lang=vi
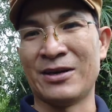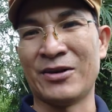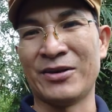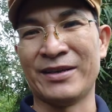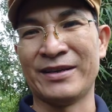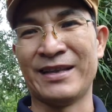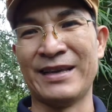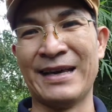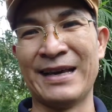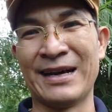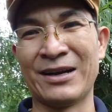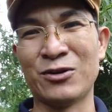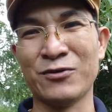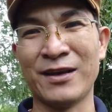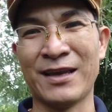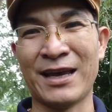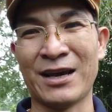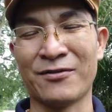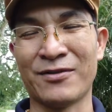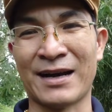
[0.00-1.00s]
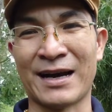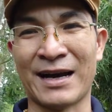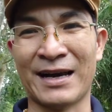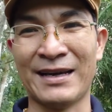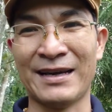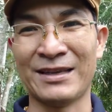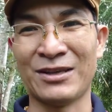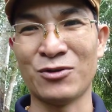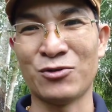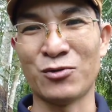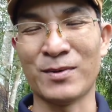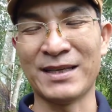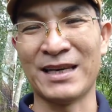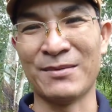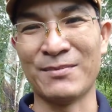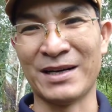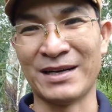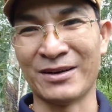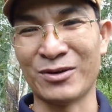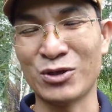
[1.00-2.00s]
rồi thì ờ, cuối video phan hải ờ, chúc
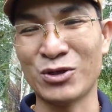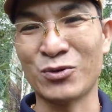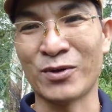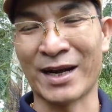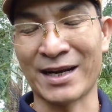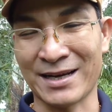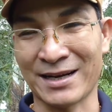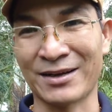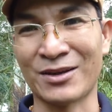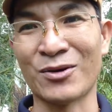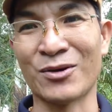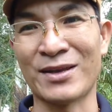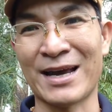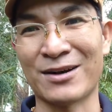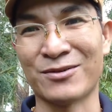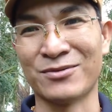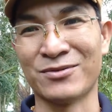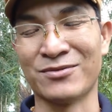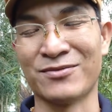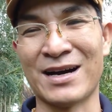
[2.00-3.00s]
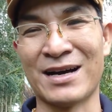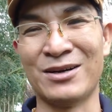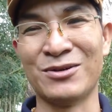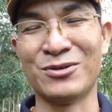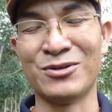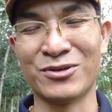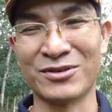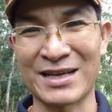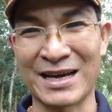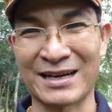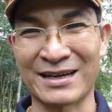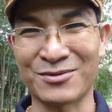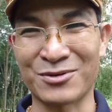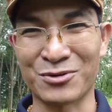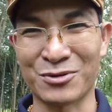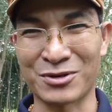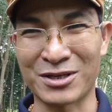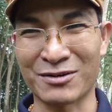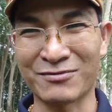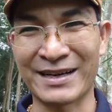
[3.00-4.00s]
anh chị mình có sức khỏe thật dồi dào và luôn luôn thành
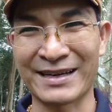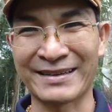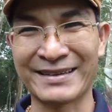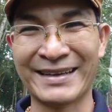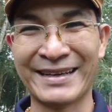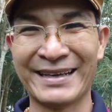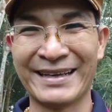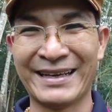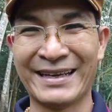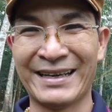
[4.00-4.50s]
công cuộc sống ha